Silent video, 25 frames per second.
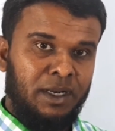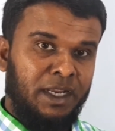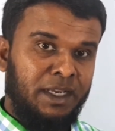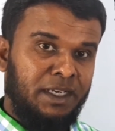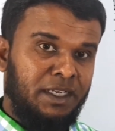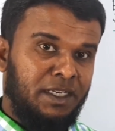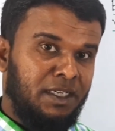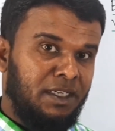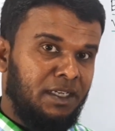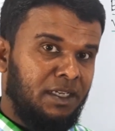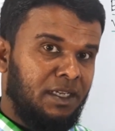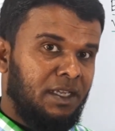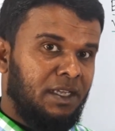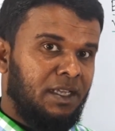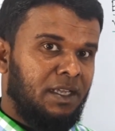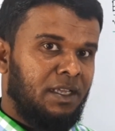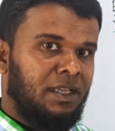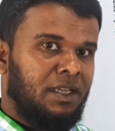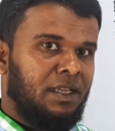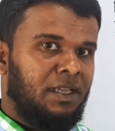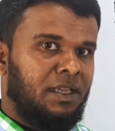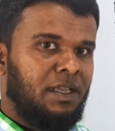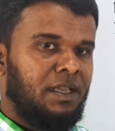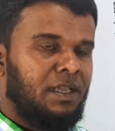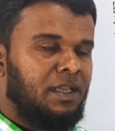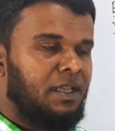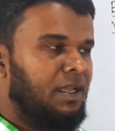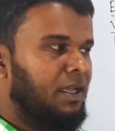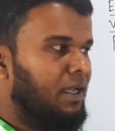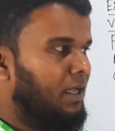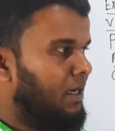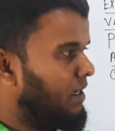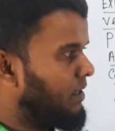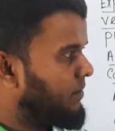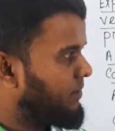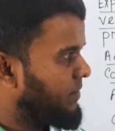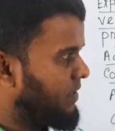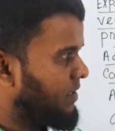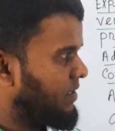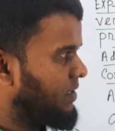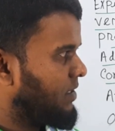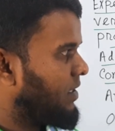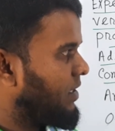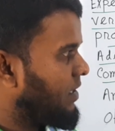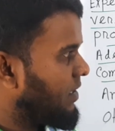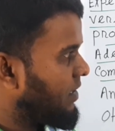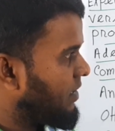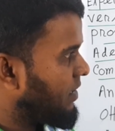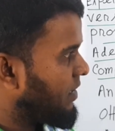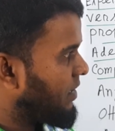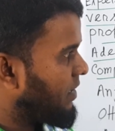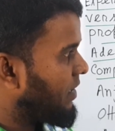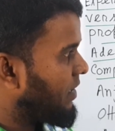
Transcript: রাইটিং অ্যারাবিক হ্যাঁ